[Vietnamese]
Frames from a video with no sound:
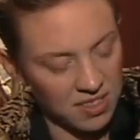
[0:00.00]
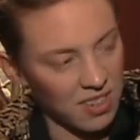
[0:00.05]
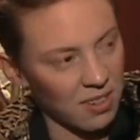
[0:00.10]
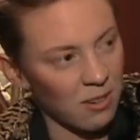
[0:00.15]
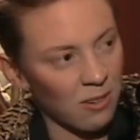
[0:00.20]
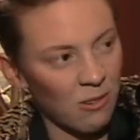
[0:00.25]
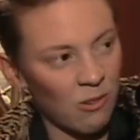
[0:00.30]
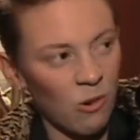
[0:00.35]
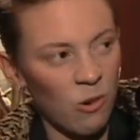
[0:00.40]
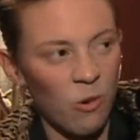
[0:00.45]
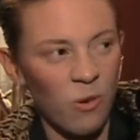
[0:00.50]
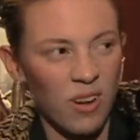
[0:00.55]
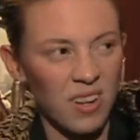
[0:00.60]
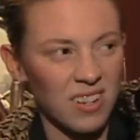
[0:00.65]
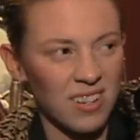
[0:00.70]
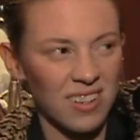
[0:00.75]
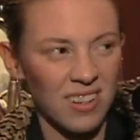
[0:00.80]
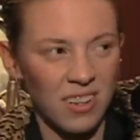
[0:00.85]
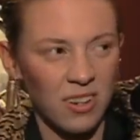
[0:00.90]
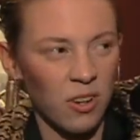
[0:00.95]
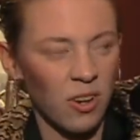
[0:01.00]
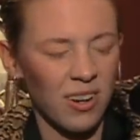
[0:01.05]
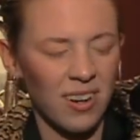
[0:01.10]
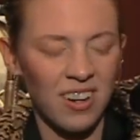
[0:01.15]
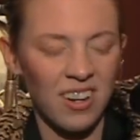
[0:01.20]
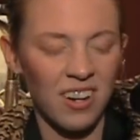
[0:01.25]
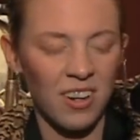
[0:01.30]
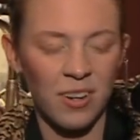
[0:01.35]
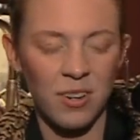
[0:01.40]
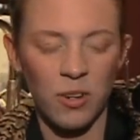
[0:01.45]
được, nhưng luôn
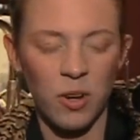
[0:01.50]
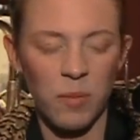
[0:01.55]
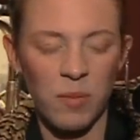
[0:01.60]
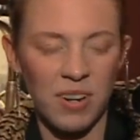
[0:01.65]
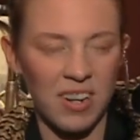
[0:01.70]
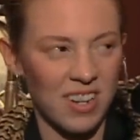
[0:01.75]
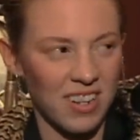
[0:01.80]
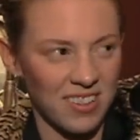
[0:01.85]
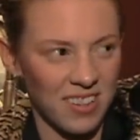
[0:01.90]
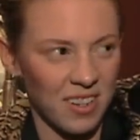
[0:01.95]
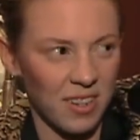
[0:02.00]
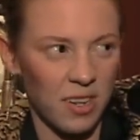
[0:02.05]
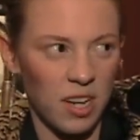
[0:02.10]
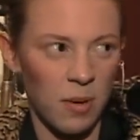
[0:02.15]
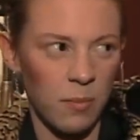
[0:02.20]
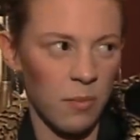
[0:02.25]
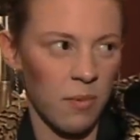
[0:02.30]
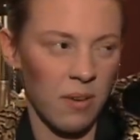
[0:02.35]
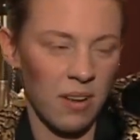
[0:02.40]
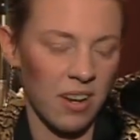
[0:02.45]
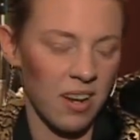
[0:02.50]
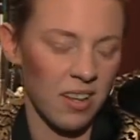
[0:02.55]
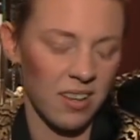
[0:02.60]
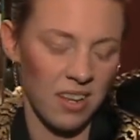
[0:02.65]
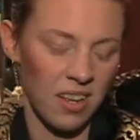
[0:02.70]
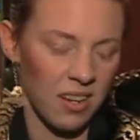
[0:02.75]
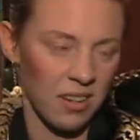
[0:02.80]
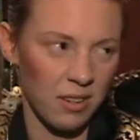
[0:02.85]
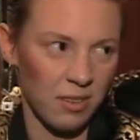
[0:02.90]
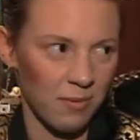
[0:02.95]
có những điều không đoán trước được
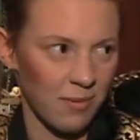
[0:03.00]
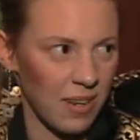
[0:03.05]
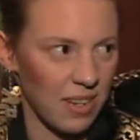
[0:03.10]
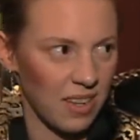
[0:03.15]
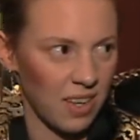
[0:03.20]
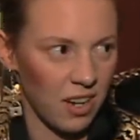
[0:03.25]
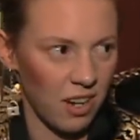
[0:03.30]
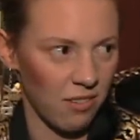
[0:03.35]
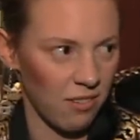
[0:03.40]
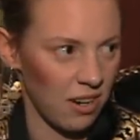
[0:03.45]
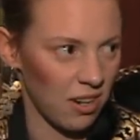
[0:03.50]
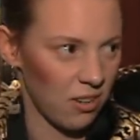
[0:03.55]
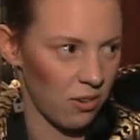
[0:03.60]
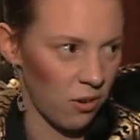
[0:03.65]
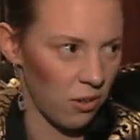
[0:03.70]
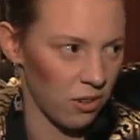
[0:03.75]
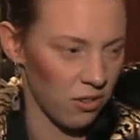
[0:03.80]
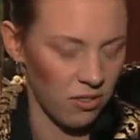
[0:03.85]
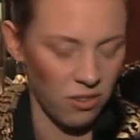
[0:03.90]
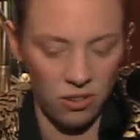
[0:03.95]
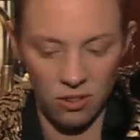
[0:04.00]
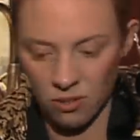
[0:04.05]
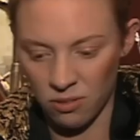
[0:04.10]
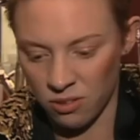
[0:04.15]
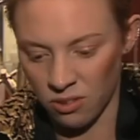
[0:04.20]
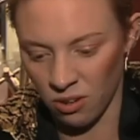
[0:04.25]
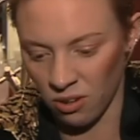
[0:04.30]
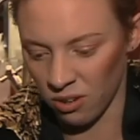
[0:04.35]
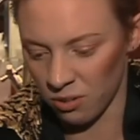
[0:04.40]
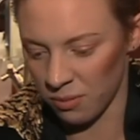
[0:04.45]
khi bước vào giai đoạn
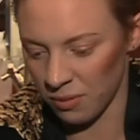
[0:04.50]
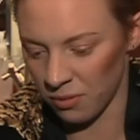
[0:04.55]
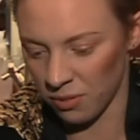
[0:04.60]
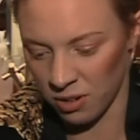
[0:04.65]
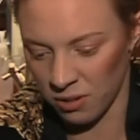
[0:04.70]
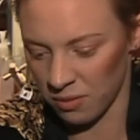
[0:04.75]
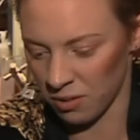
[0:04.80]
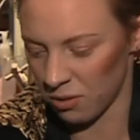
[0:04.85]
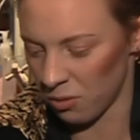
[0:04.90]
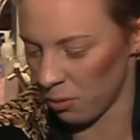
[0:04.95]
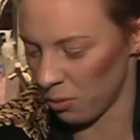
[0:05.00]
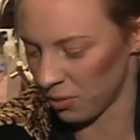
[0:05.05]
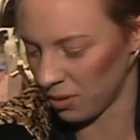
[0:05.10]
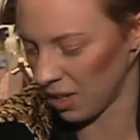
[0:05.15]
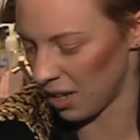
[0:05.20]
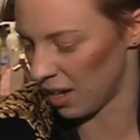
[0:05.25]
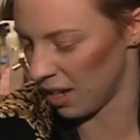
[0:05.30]
thu âm cuối cùng.